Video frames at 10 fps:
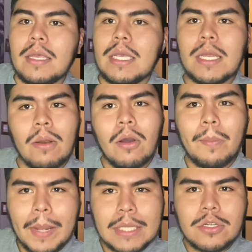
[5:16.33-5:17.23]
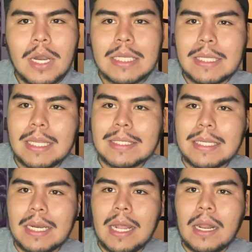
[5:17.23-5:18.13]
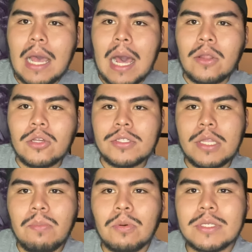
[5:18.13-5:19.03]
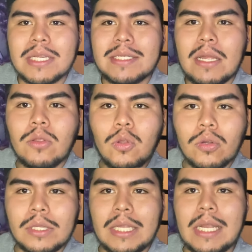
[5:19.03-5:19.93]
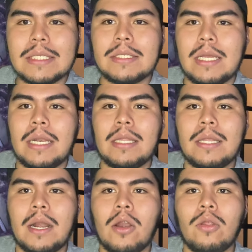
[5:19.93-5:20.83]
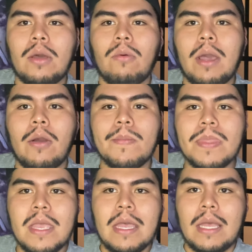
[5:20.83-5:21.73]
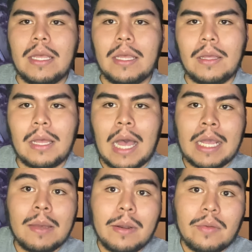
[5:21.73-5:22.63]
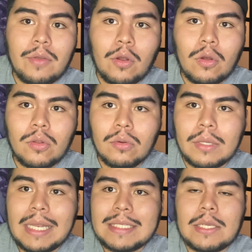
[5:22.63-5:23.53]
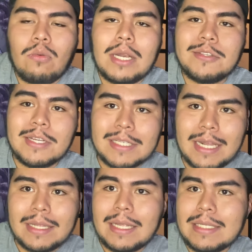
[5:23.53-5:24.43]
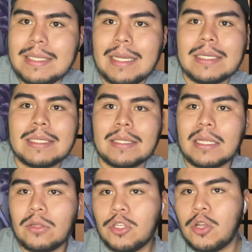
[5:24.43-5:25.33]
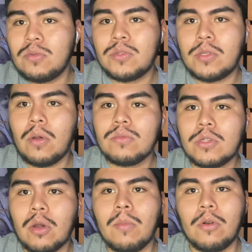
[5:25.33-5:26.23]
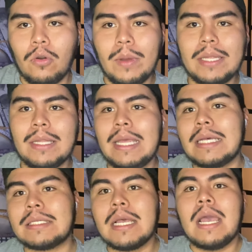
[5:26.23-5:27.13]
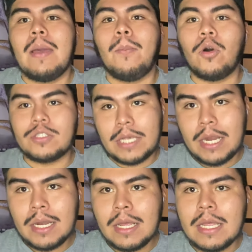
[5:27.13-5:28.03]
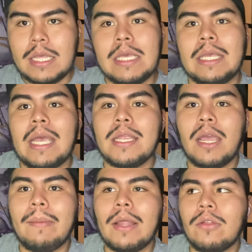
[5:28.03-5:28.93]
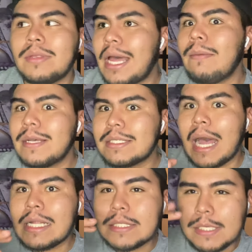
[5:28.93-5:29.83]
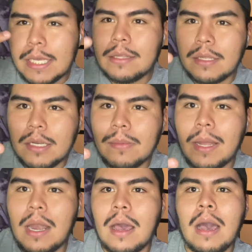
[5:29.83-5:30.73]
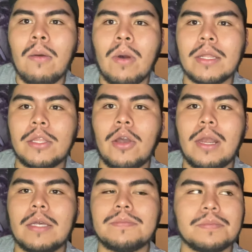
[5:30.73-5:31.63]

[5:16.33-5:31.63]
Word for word: Y luego para eso necesitas tener a dos tipos que sean dúctiles en el terreno de juego. Eh, ¿A qué me refiero con dúctiles y cuáles son las características que tanto John Stones como Rubén Díaz poseen y que han llevado tal vez al siguiente nivel a, a Guardiola